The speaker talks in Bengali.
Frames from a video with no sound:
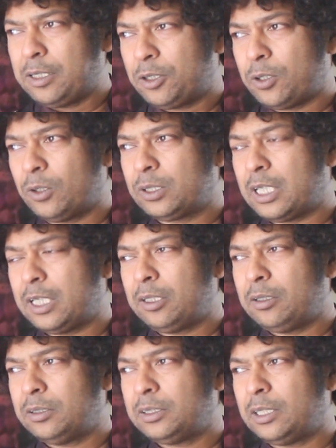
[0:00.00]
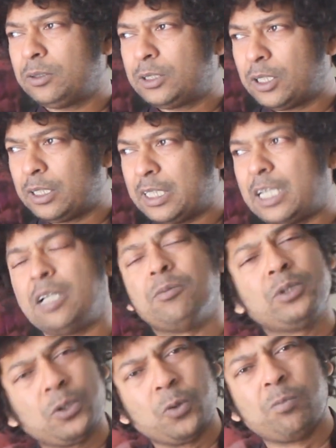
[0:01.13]
এই সন্তান যে হচ্ছে যার নাম
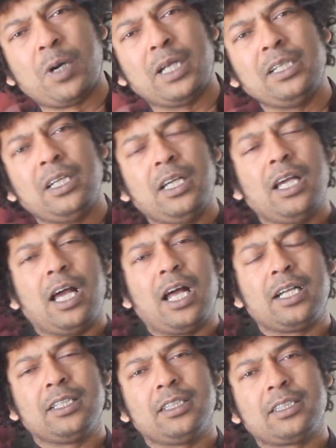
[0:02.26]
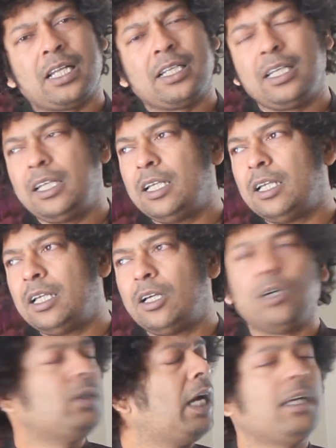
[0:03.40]
হচ্ছে রূপবান আর তার
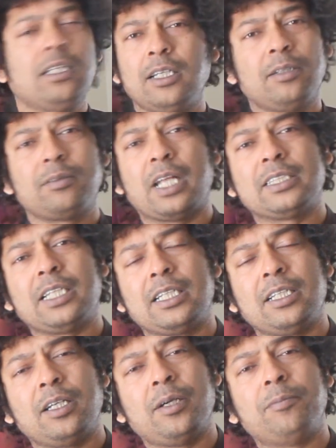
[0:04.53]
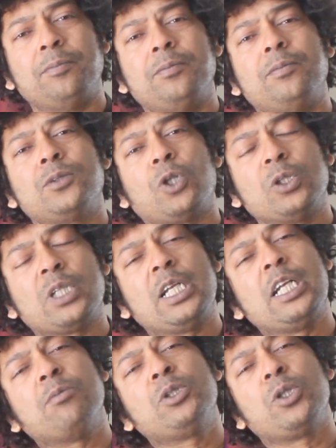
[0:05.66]
ও না রাজার
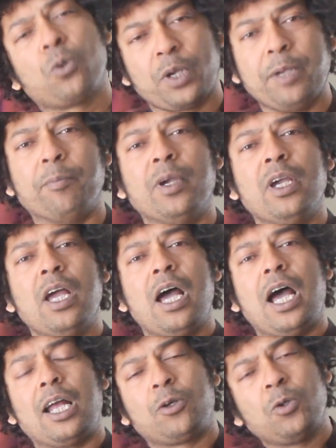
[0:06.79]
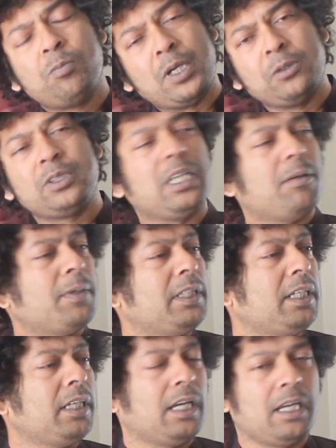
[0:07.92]
সন্তানের নাম হচ্ছে রহিম আর রূপবান হচ্ছে
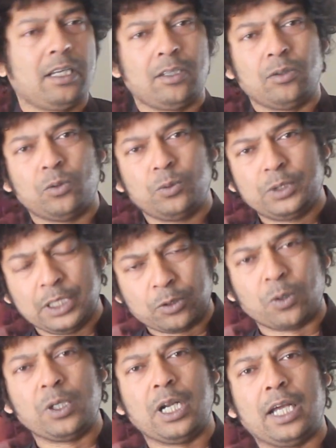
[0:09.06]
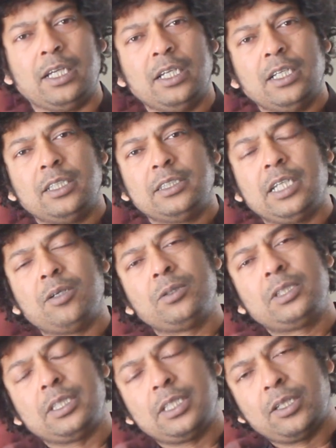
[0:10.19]
আমাদের উজির কন্যা যে
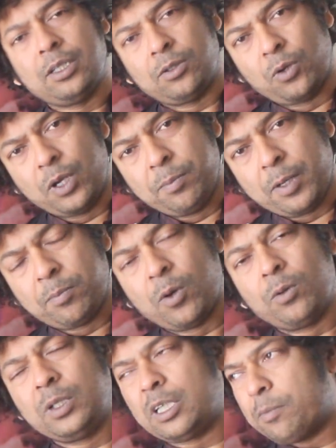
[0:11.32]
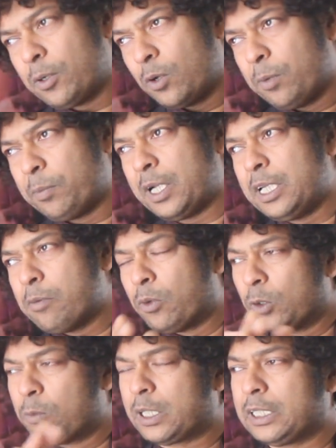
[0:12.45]
হচ্ছে যে রহিমের বউ হিসাবে রহিমকে নিয়ে
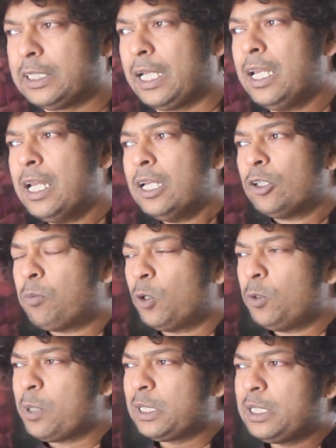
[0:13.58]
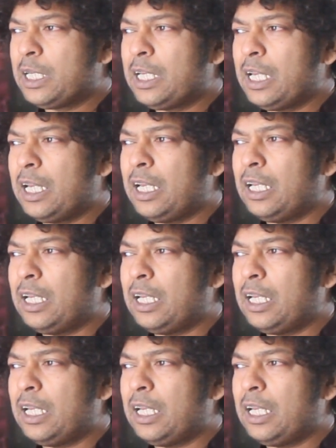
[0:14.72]
বনবাসে যায় বনবাস থেকে